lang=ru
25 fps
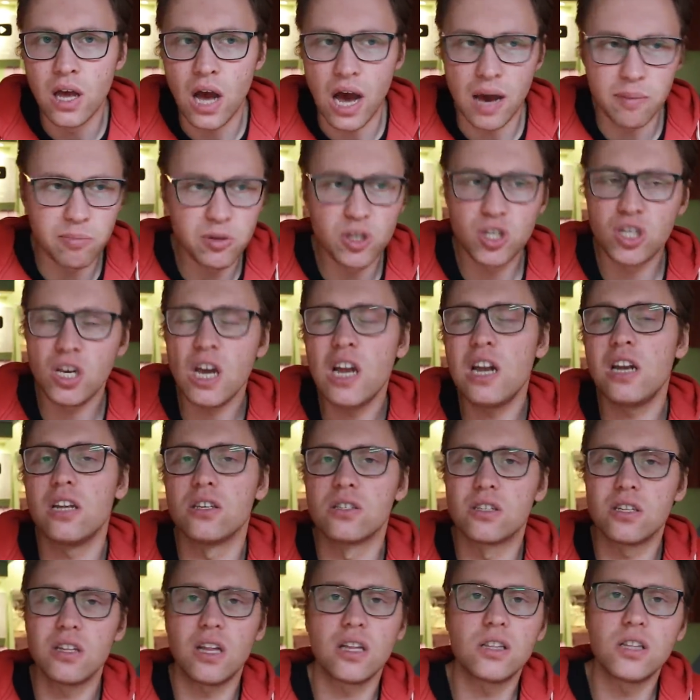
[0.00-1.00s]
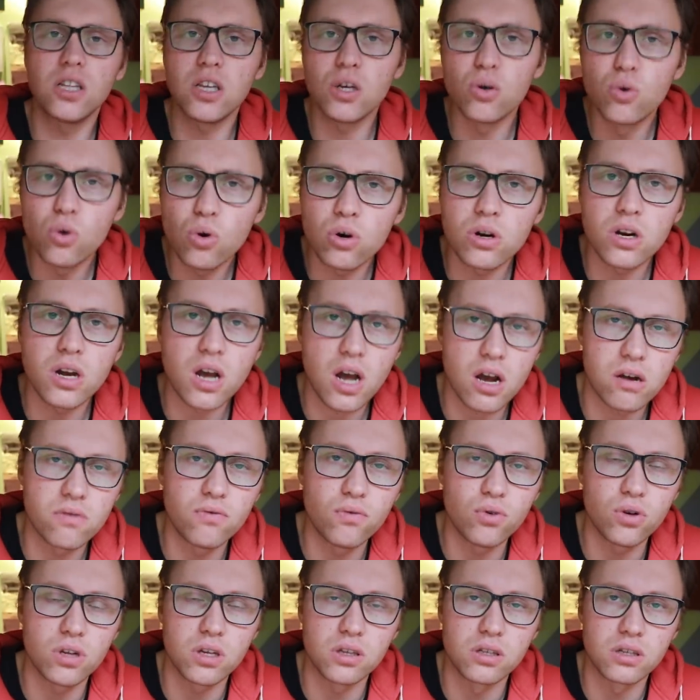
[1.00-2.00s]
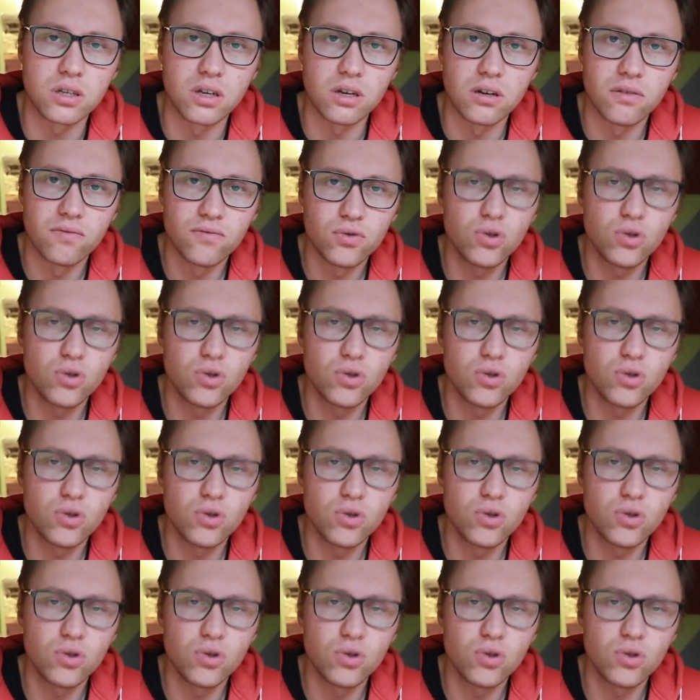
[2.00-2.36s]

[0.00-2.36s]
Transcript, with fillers: Обещали золотые горы, как водится.